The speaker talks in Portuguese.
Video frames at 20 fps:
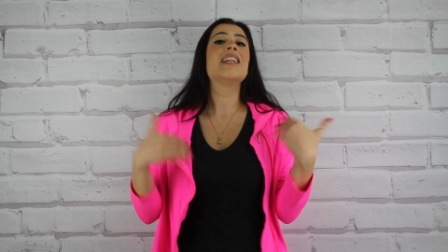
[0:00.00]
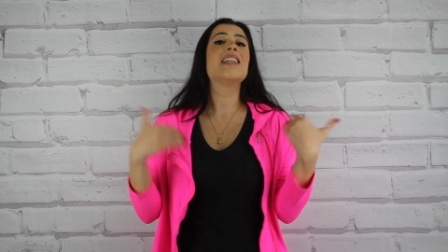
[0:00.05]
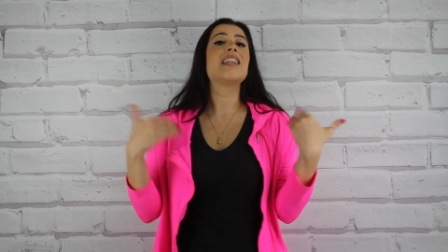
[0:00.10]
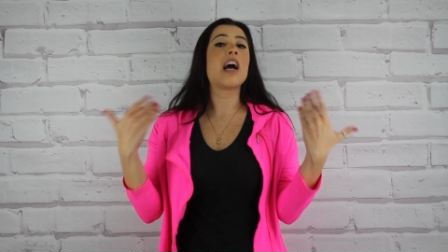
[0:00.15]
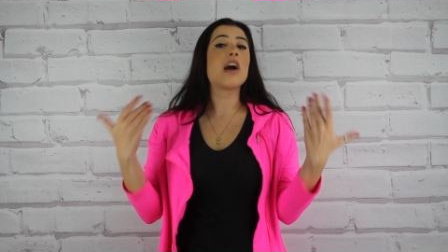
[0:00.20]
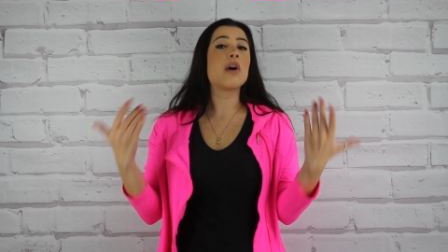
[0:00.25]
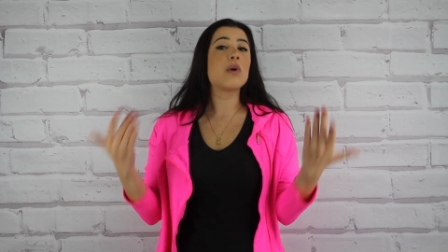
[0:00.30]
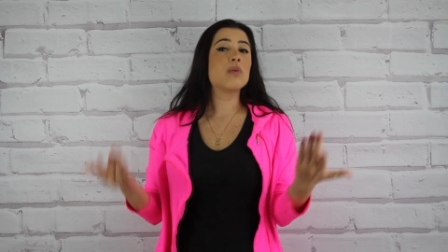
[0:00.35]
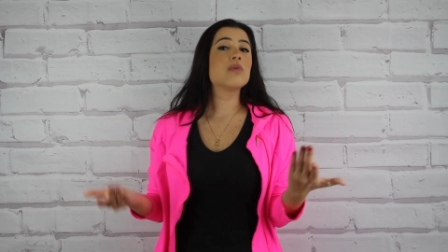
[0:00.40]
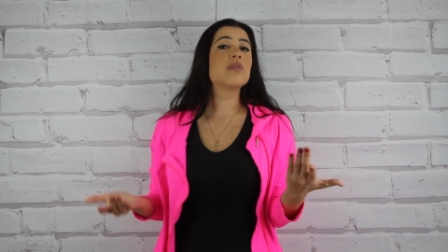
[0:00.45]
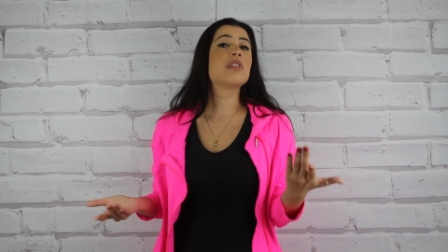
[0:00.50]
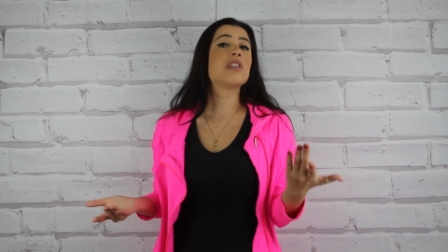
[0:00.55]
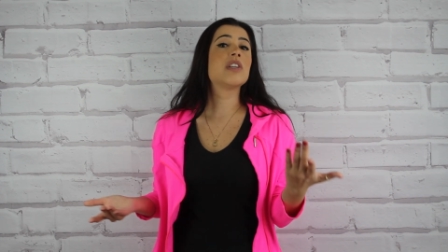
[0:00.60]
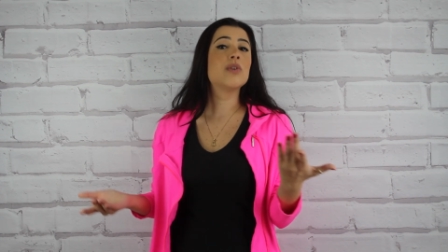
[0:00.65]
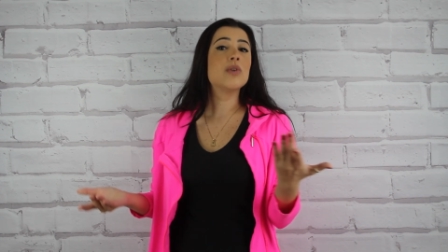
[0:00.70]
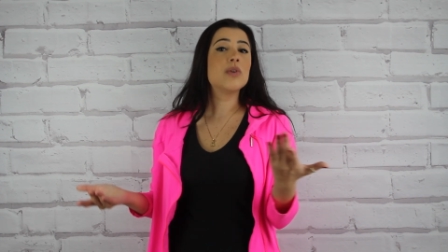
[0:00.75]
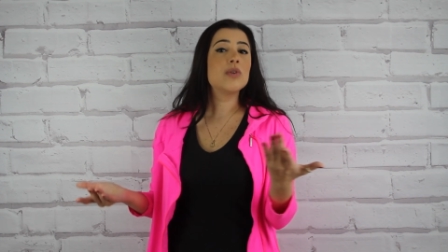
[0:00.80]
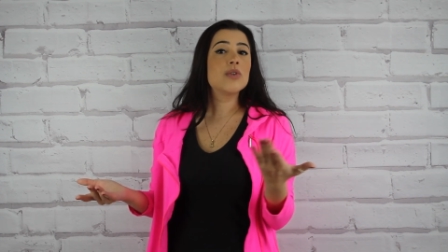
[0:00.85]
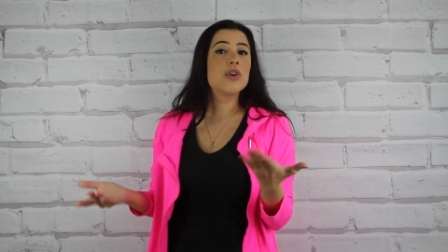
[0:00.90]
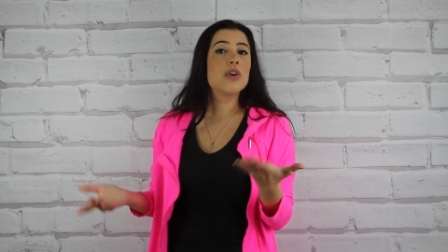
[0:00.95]
tá com um
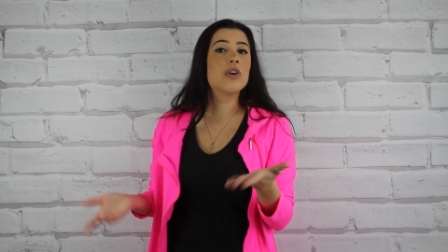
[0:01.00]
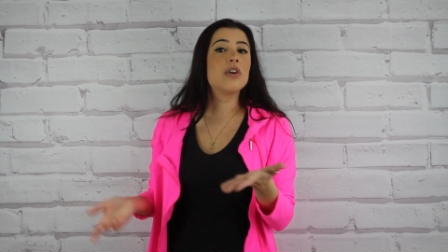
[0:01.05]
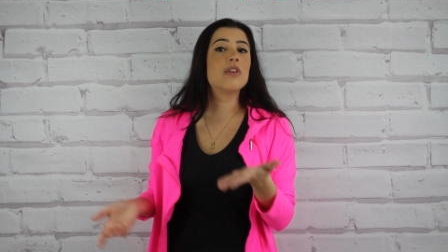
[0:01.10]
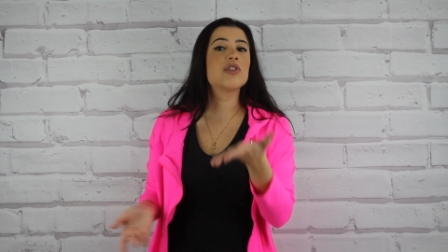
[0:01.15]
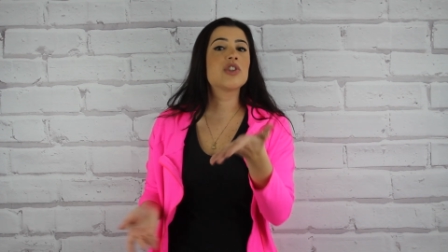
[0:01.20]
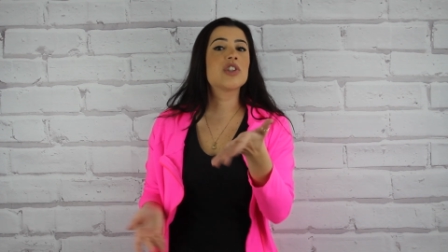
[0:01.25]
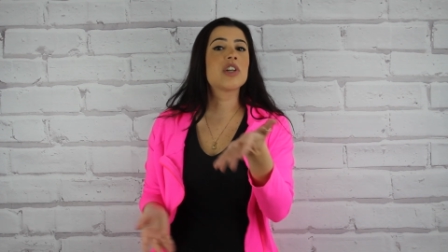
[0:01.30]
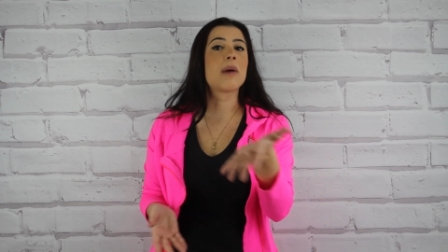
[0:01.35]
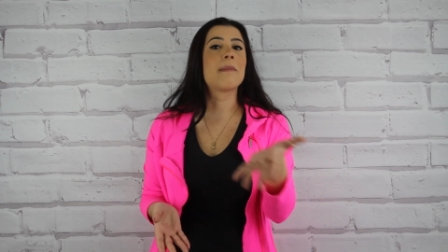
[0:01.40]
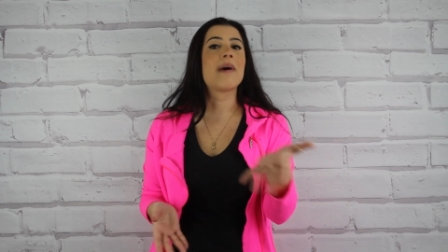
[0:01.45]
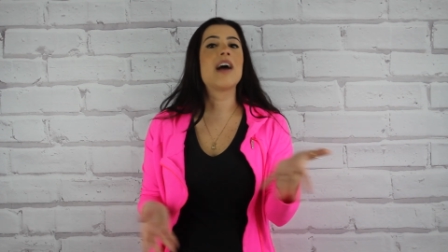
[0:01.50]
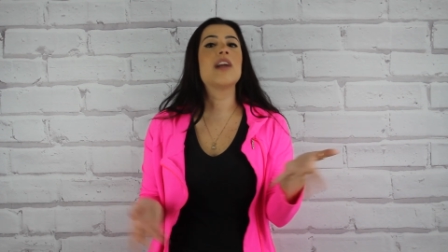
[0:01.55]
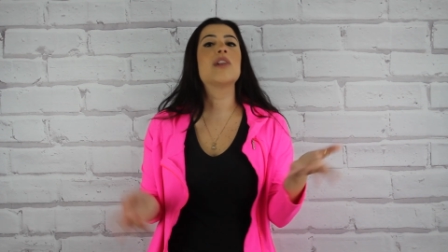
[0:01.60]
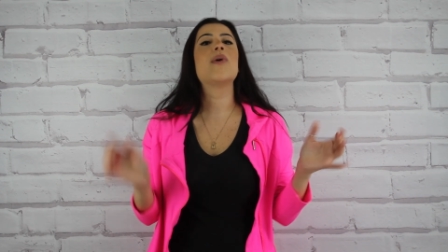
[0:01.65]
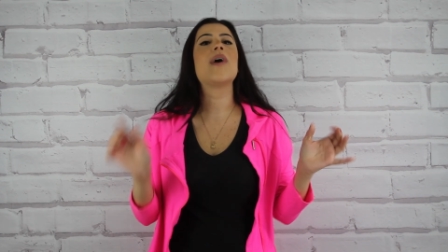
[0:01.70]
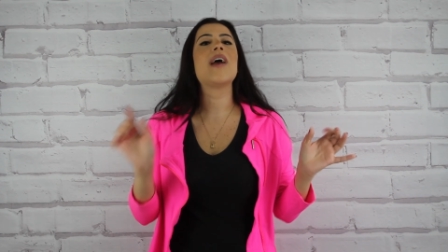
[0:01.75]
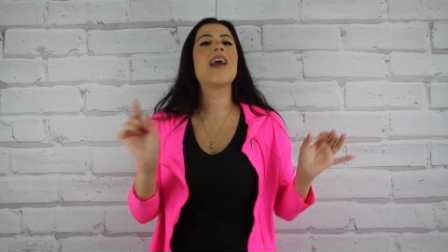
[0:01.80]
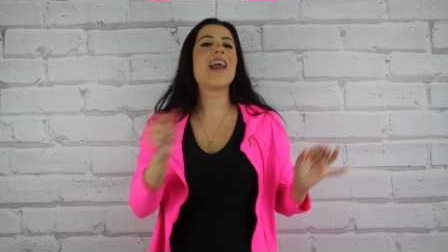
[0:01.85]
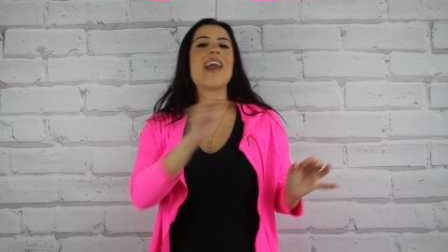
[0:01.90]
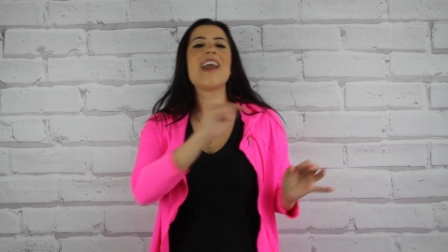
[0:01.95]
single novo
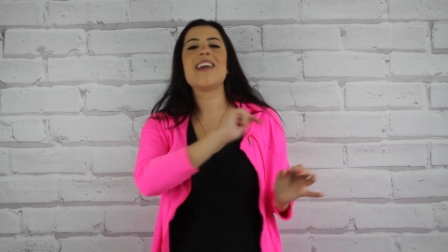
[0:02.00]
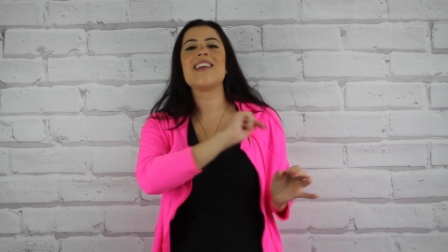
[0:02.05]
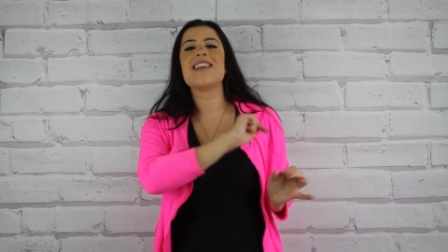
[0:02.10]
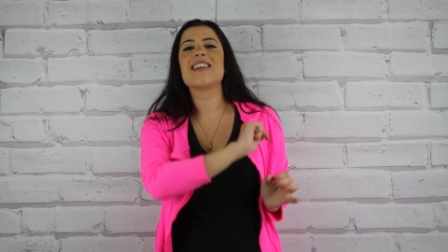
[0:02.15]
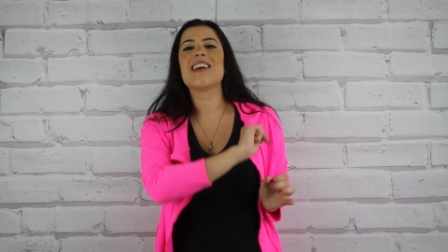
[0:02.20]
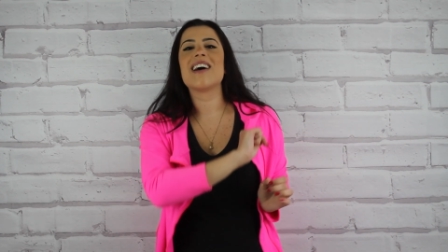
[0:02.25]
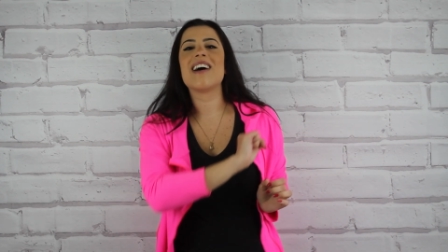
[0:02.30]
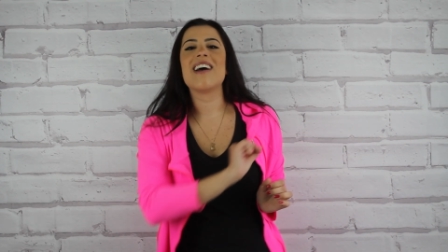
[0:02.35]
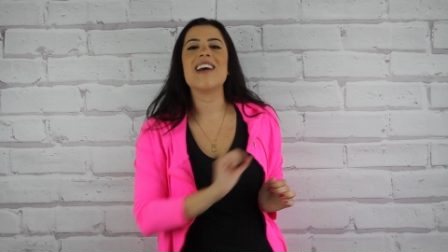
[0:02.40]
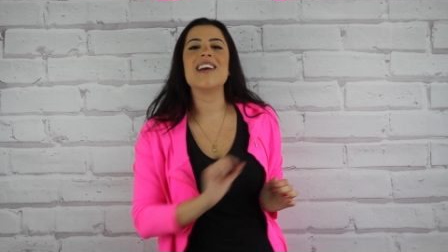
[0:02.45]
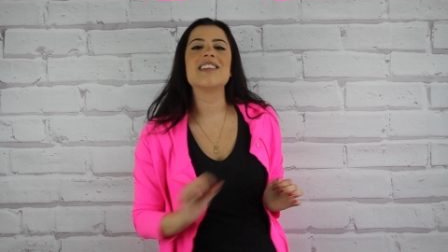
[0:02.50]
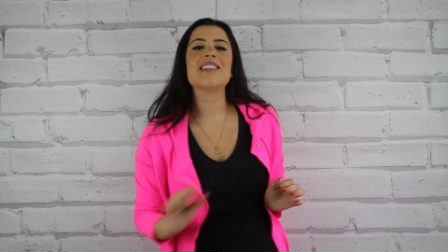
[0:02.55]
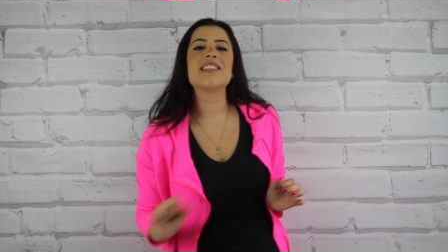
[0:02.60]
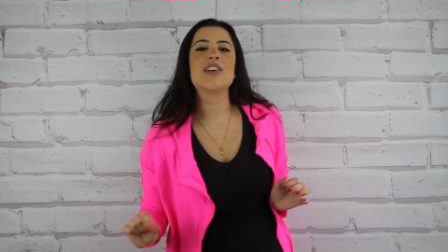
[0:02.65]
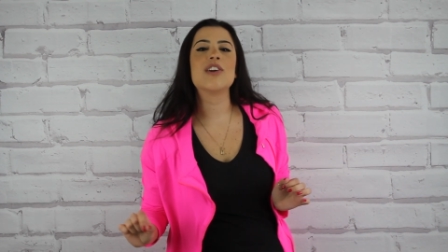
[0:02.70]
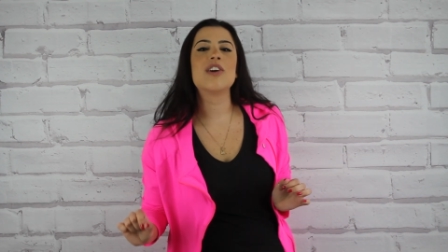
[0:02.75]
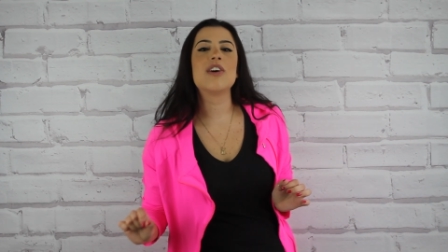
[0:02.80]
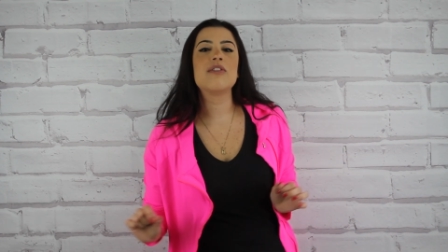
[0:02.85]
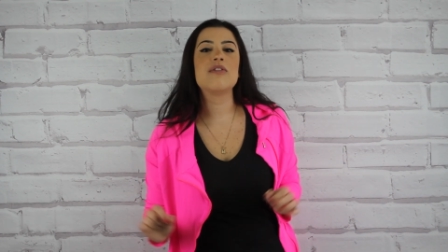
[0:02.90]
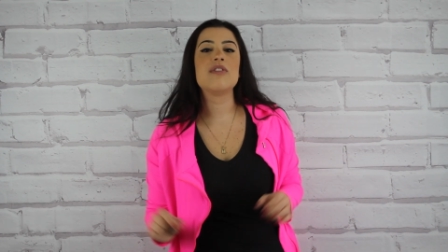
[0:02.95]
chamado Eita
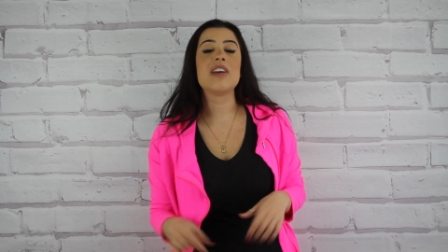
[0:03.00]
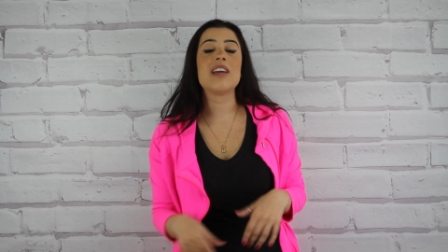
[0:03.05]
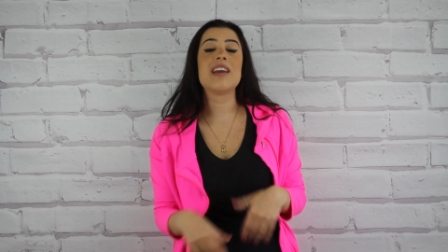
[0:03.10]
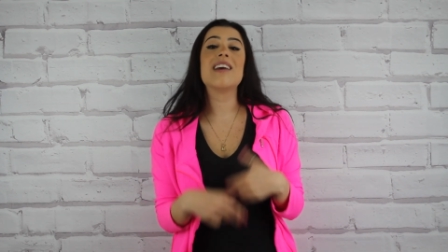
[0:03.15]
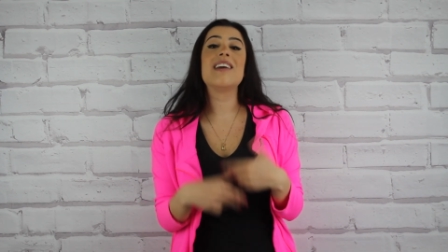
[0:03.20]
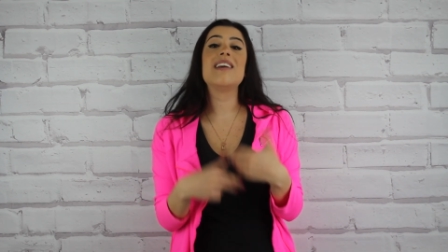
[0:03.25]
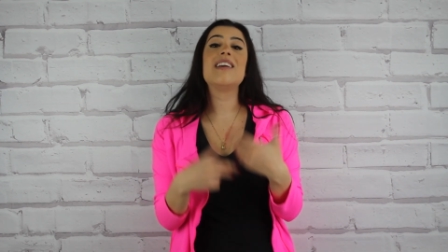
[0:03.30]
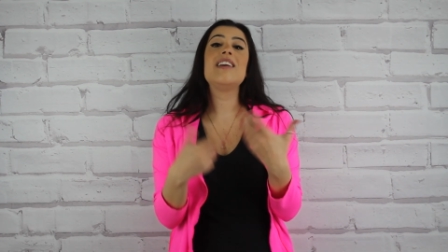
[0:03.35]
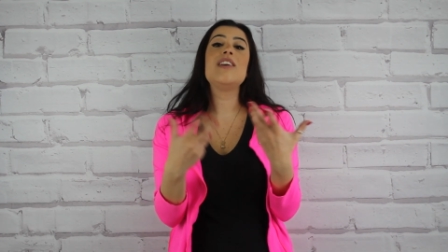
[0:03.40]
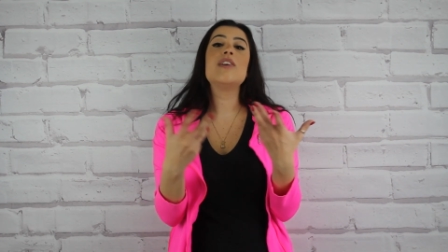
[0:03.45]
Essa Novinha,